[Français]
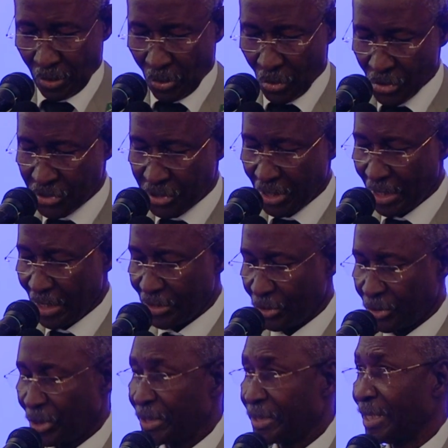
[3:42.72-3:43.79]
Aussi, les
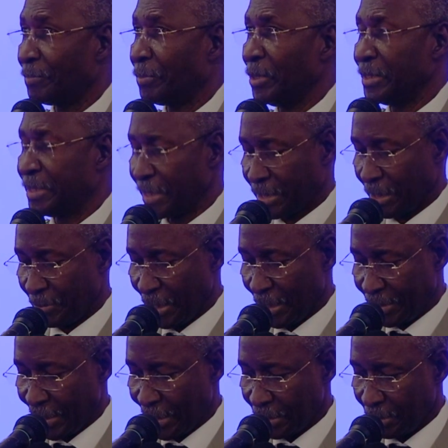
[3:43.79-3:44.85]
autorités politiques et
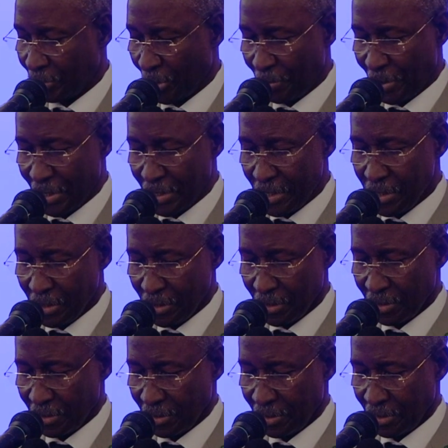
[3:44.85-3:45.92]
militaires de mon pays
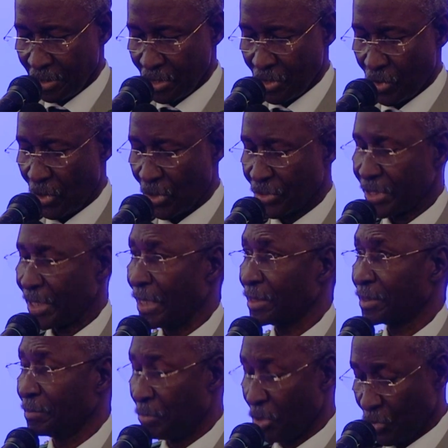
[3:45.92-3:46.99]

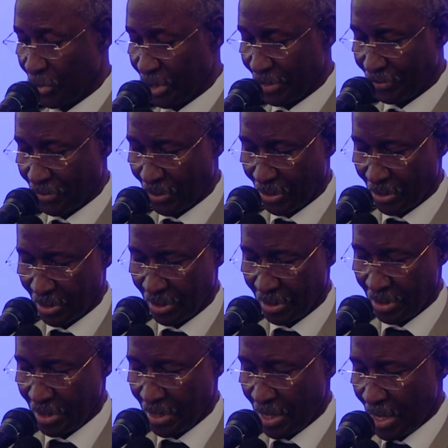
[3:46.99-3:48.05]
concentrent beaucoup d'efforts
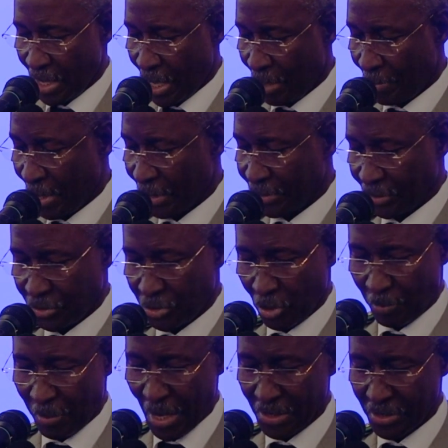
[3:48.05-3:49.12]
à mettre
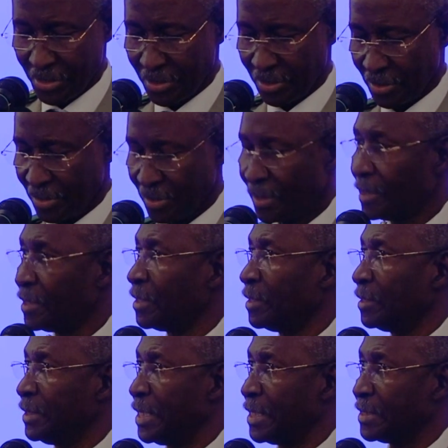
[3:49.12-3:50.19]
sur place
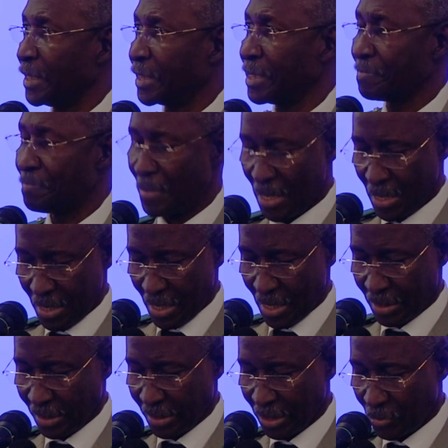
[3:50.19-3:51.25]
des équipements
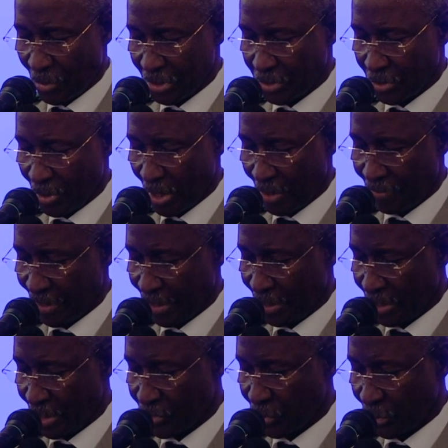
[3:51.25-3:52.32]
en adéquation avec
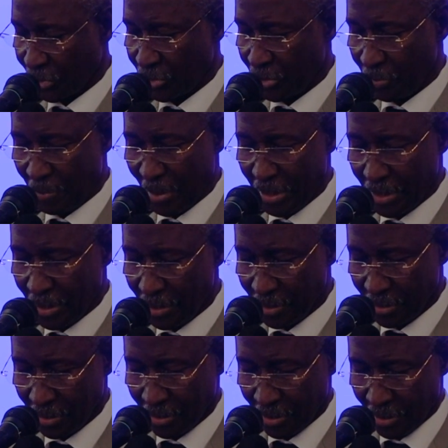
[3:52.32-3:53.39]
les ressources du pays
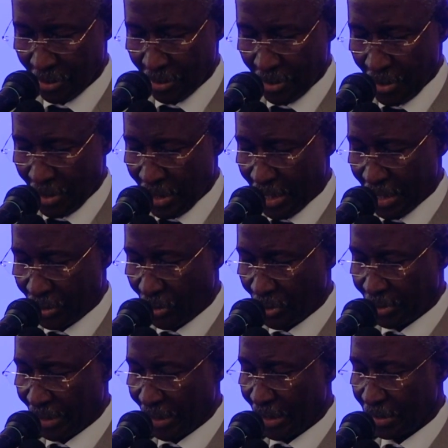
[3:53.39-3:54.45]
et les
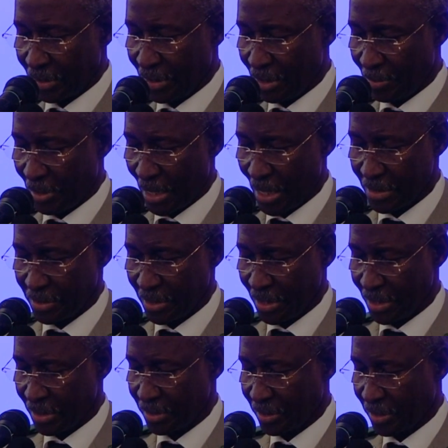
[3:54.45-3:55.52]
contraintes des menaces et
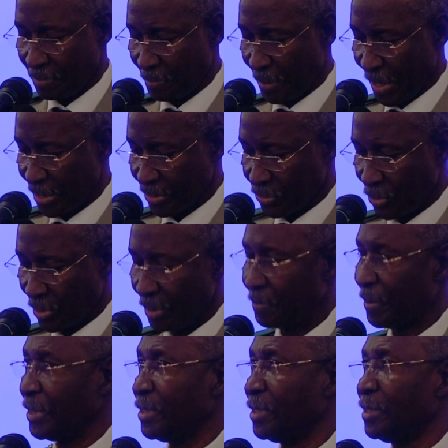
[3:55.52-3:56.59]
risques qui pèsent sur le
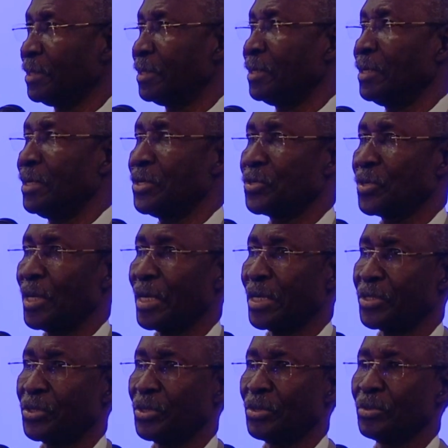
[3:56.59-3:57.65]
pays et sur la
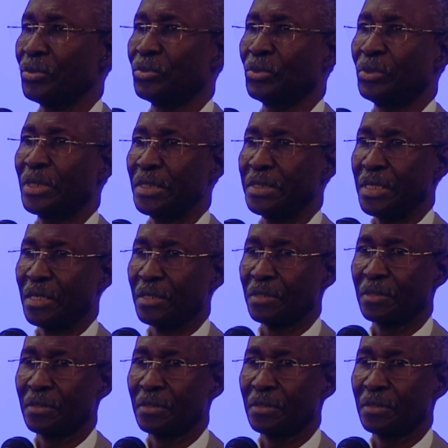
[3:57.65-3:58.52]
région tout entière.